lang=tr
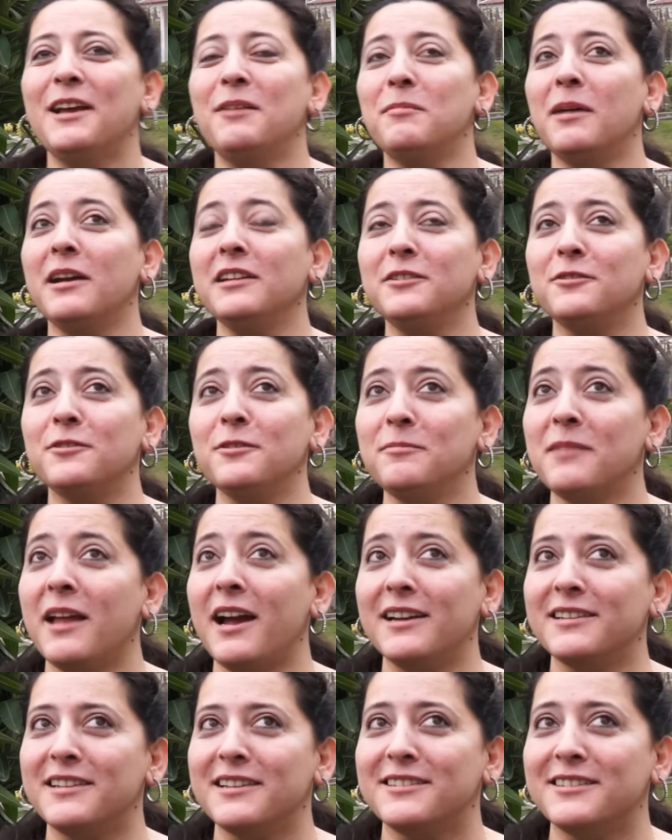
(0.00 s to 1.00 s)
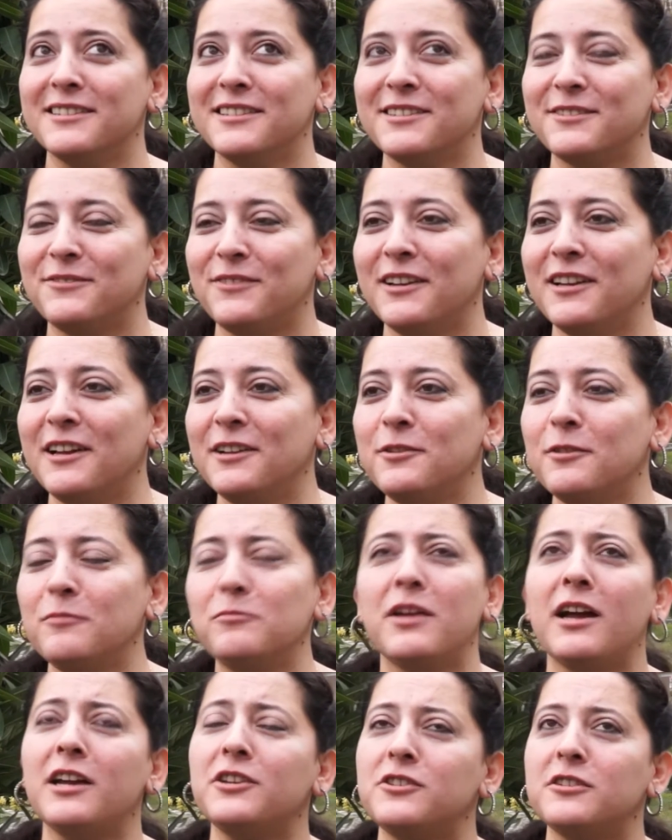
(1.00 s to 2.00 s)
Ben diyorum neredesiniz falan diyorum.
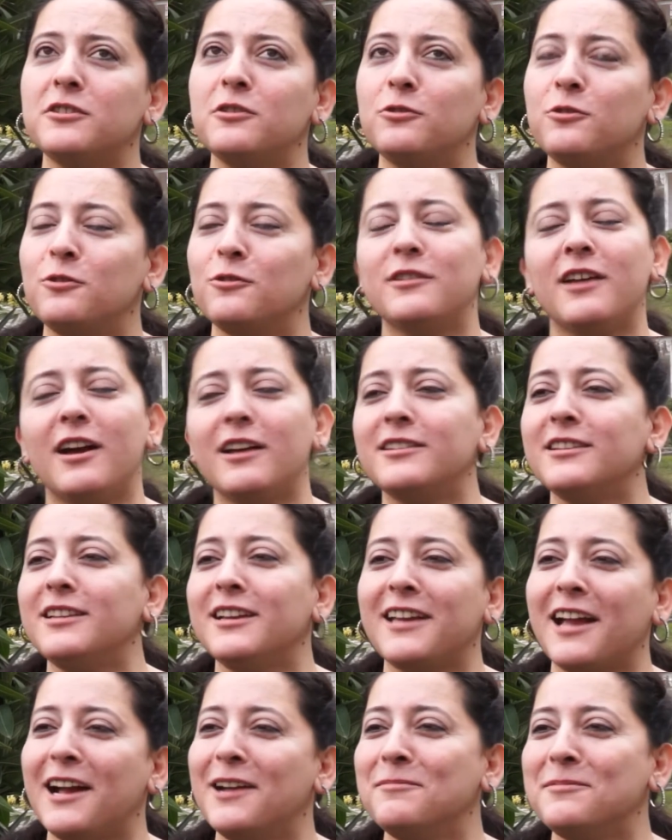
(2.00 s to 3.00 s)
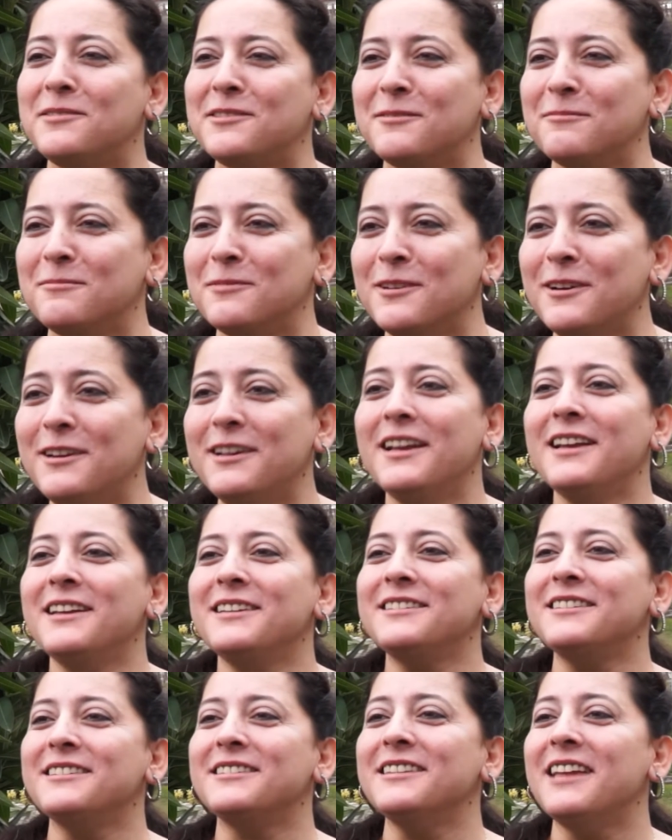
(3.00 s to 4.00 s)
Datça'da diyor tatile gelmiştim diyor.
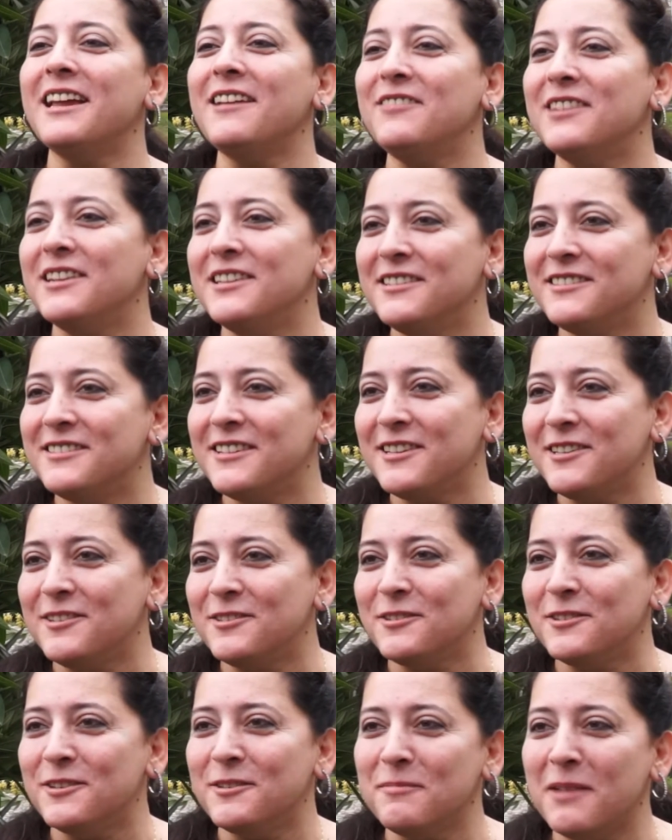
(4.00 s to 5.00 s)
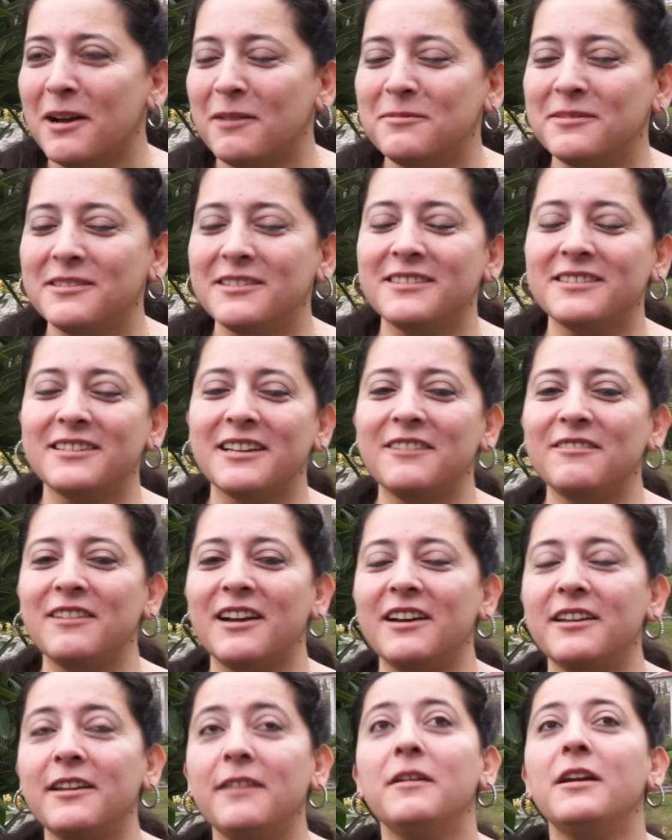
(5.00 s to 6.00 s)
Sizin evlerinizde kalıyorum yaptığınız
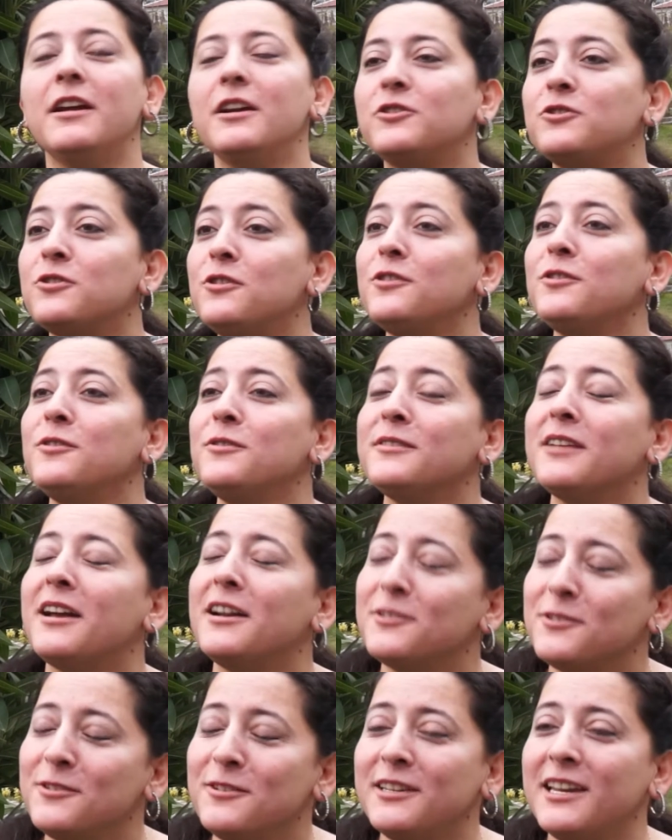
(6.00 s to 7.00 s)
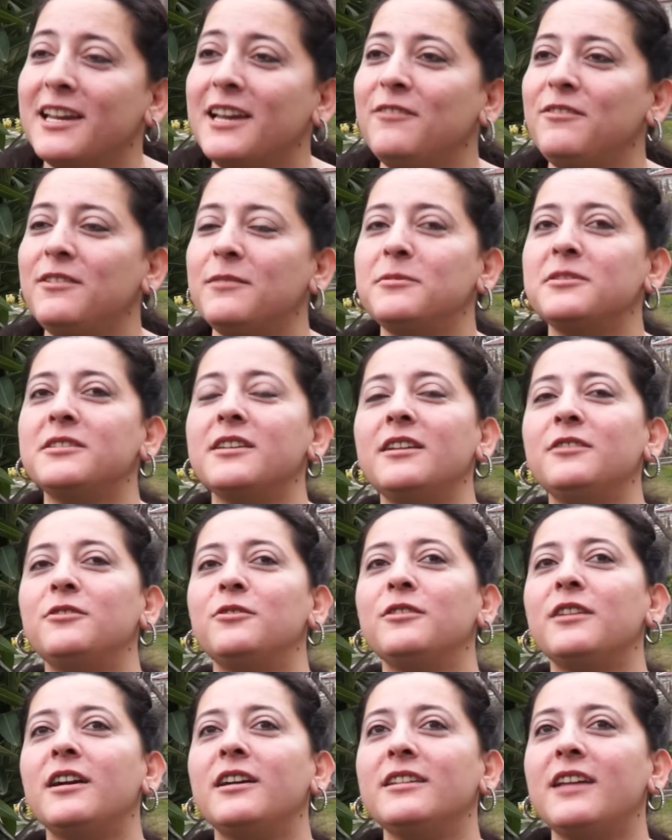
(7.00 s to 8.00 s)
evlerde. Çok güzel, çok keyifli bir şey.
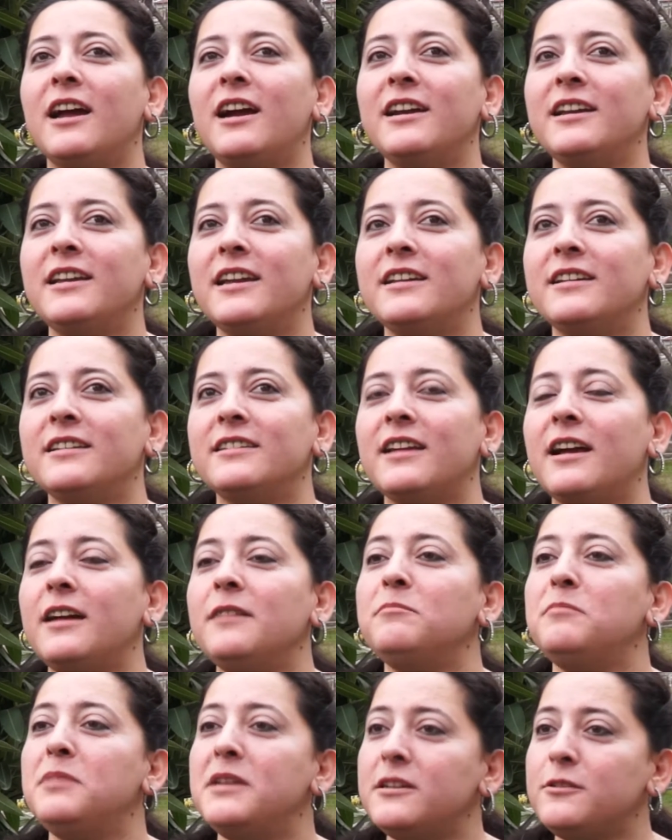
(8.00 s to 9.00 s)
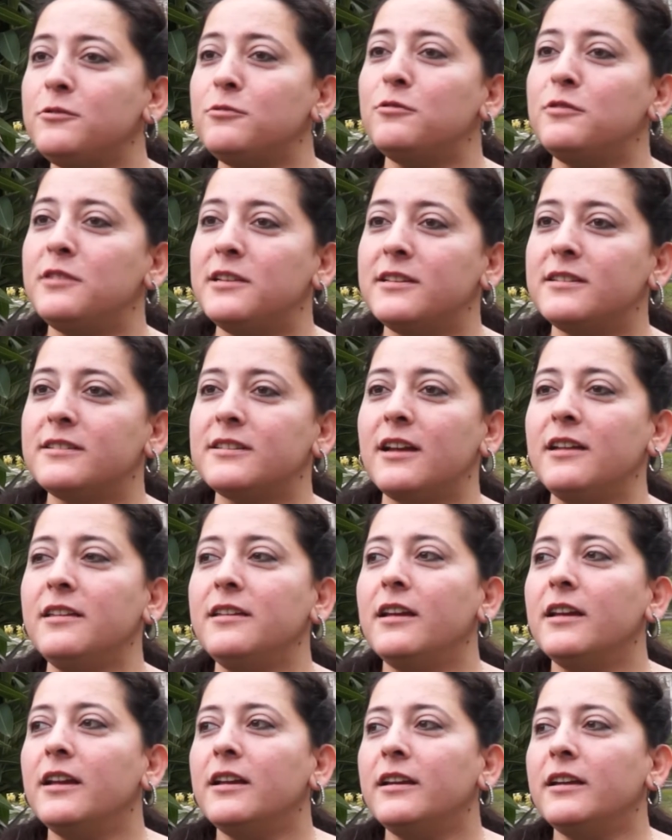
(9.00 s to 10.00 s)
Dünyanın her yerinden bir sürü insan
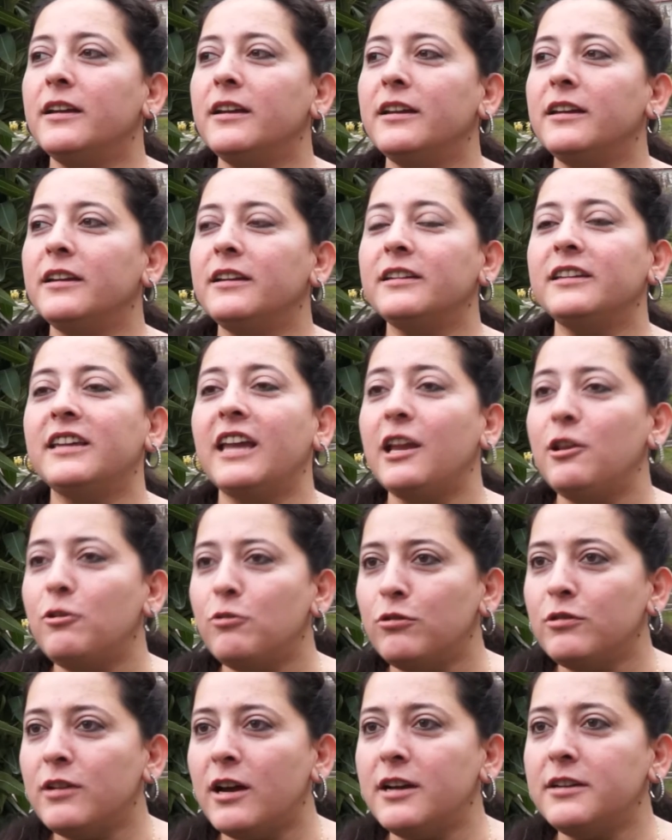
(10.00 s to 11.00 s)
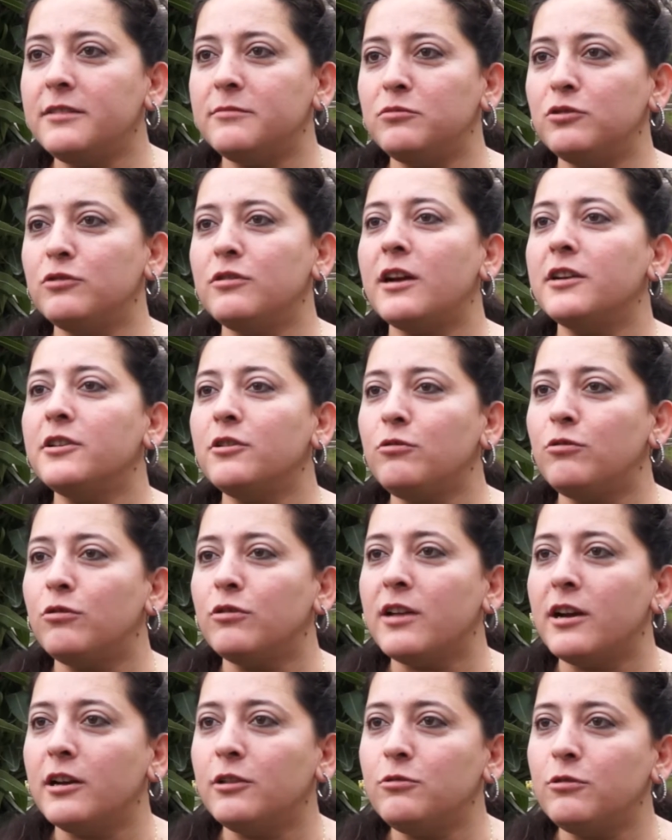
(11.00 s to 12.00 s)
e, geliyorlar. Bunlar da
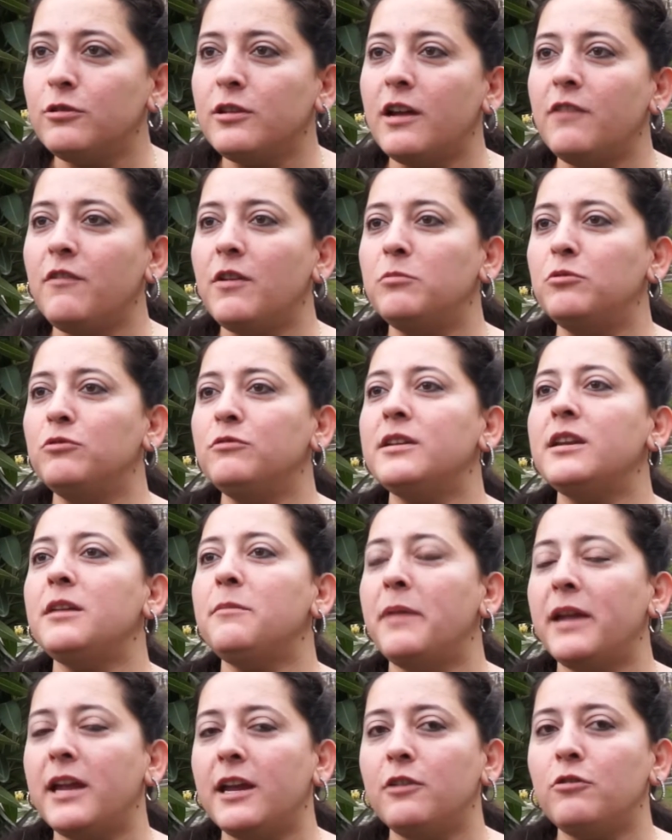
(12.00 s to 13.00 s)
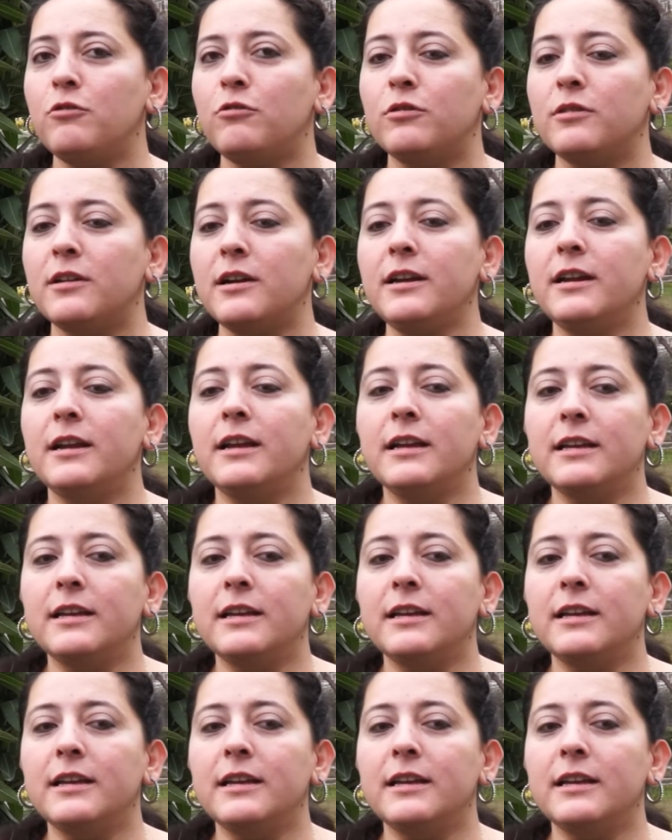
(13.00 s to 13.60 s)
konaklıyorlar ve bunları beğeniyorlar.